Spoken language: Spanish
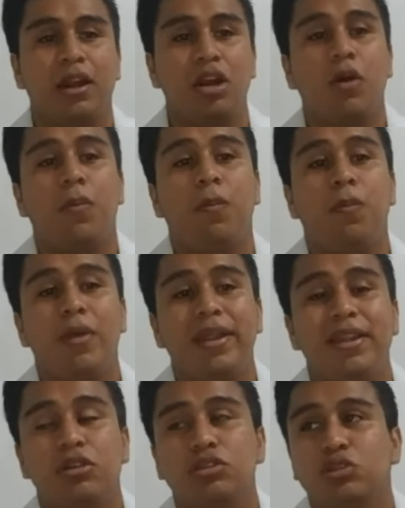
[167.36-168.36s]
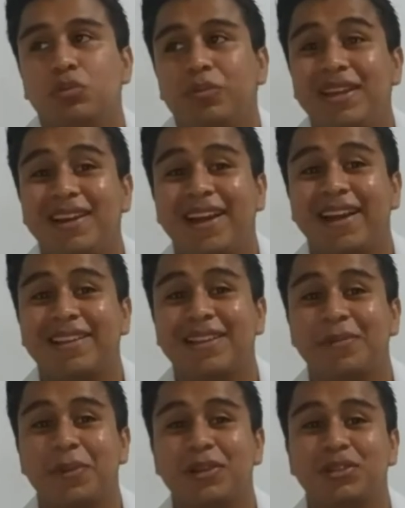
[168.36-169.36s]
Los pueden consumir
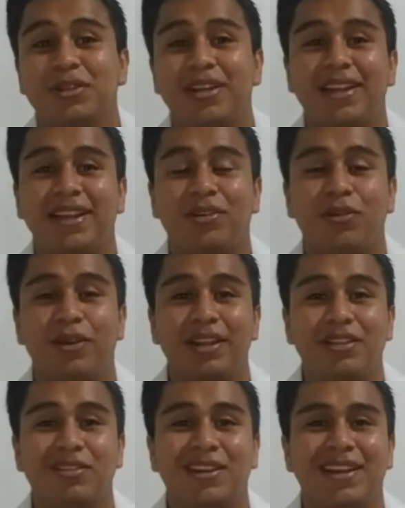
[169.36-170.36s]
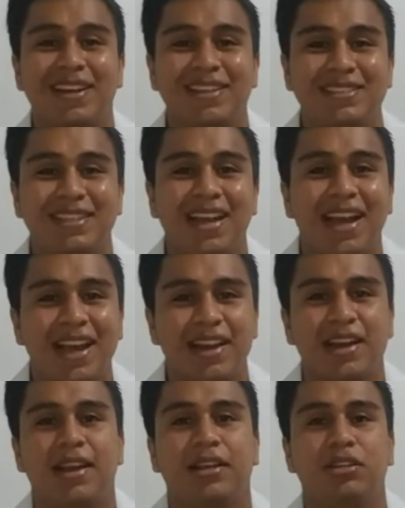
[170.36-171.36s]
hasta personas con intolerancia a
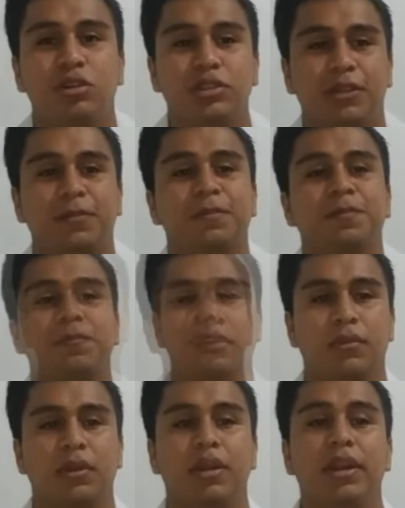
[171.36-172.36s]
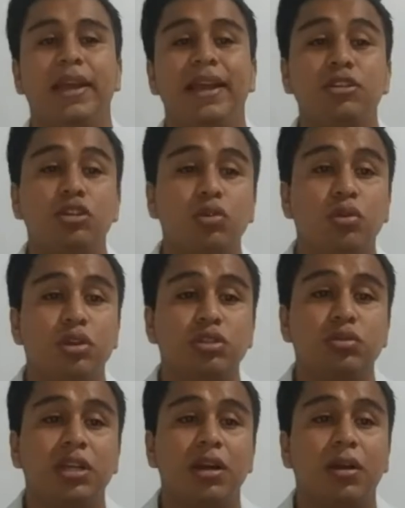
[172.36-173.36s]
la lactosa. El yogur
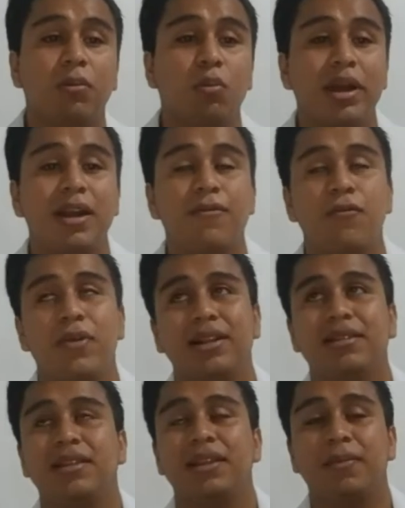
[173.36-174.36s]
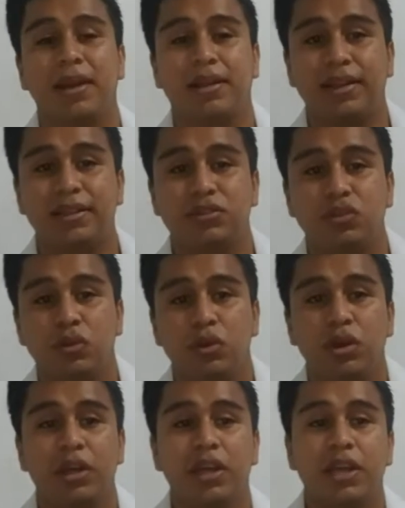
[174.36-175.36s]
es una buena fuente de
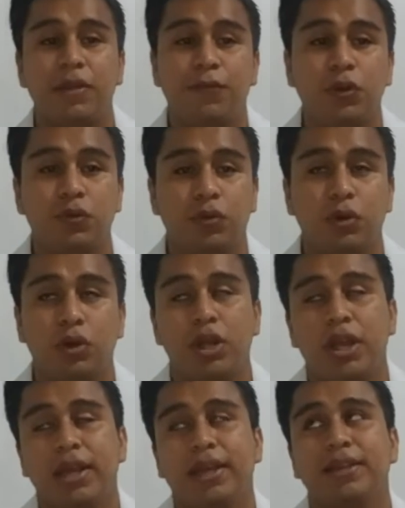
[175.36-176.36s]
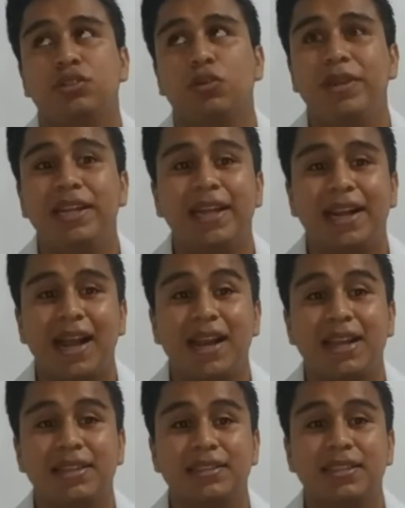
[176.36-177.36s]
magnesio y fósforo, que son
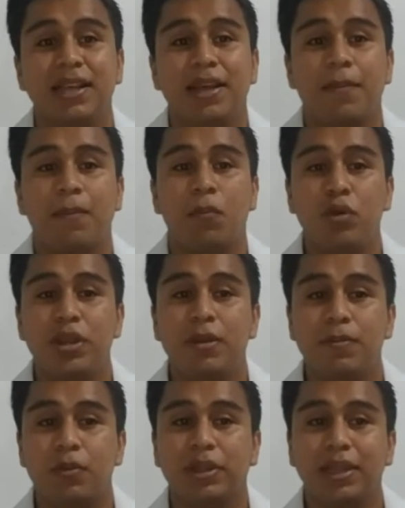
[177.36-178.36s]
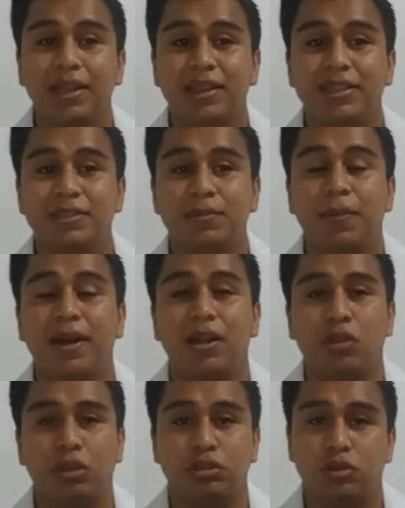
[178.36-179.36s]
minerales muy importantes
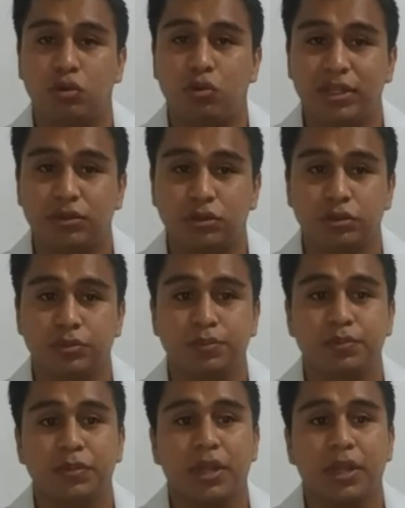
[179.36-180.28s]
para nuestros huesos.